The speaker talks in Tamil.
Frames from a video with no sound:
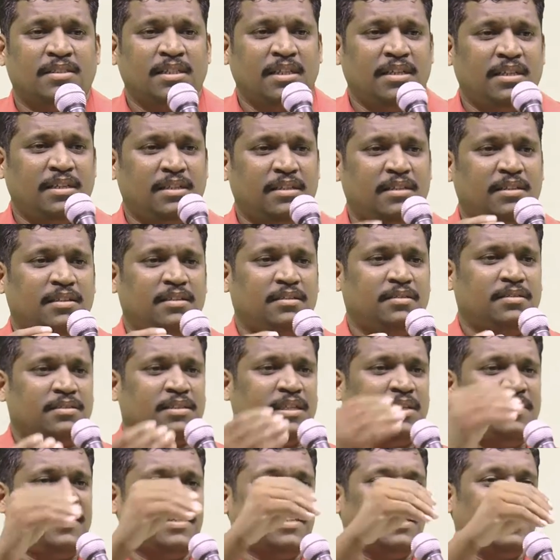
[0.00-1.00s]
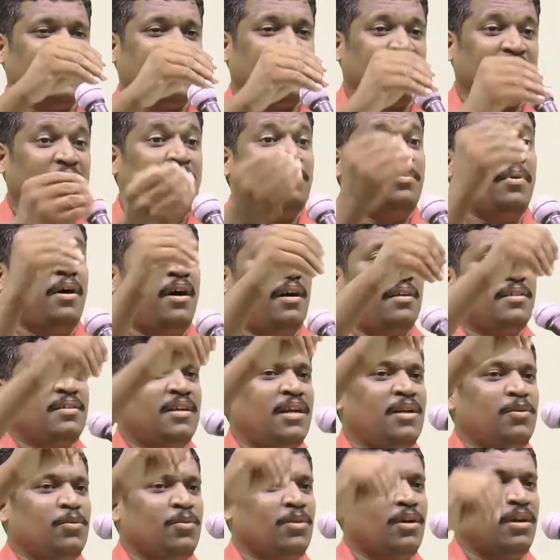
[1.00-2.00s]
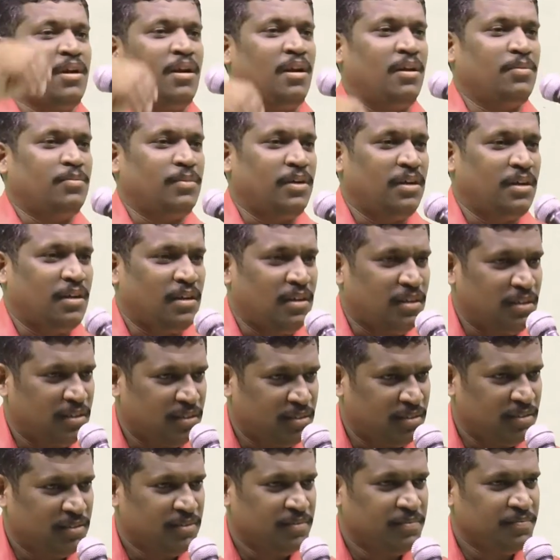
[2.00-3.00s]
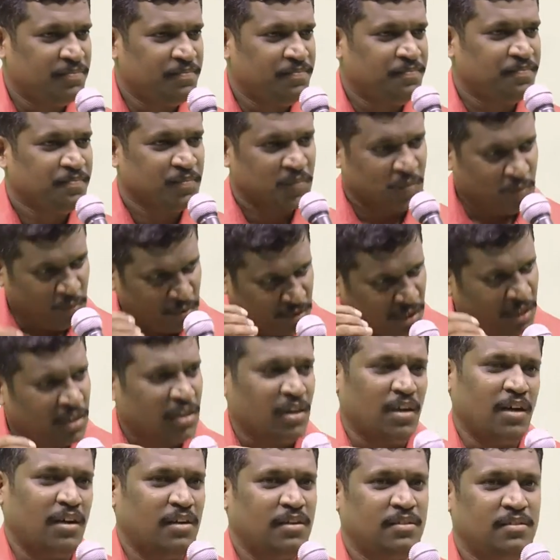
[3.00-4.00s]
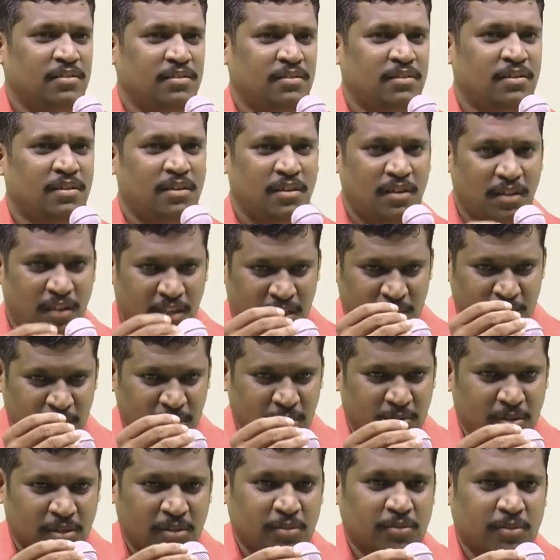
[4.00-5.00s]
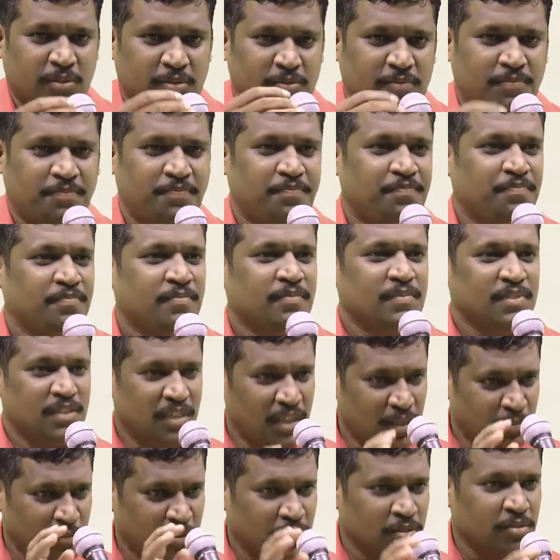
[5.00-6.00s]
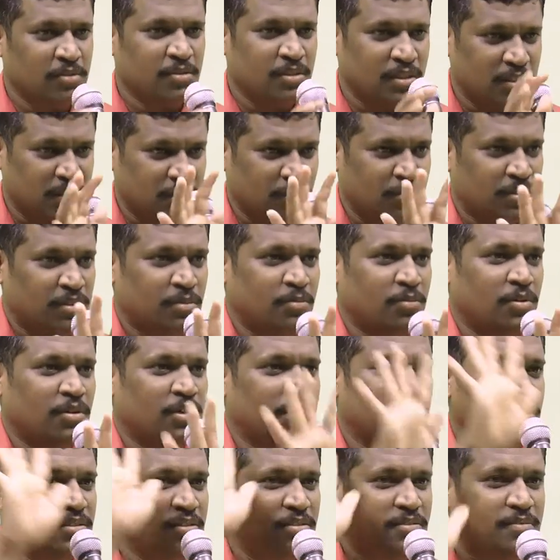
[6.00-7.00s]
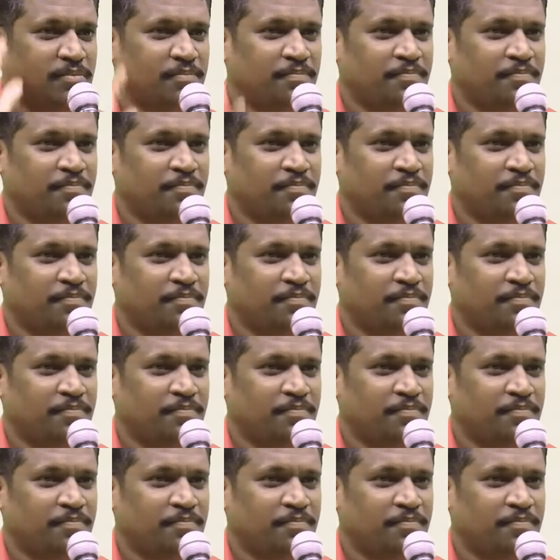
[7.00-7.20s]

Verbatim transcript: சரி சில பேர் கேட்குறாங்க அப்போ ஆண்கள் உட்காரலாமா உட்காரலாம் ஆண்மை குறை வரும் அமுங்கு ரத்த ஓட்டம் போகாது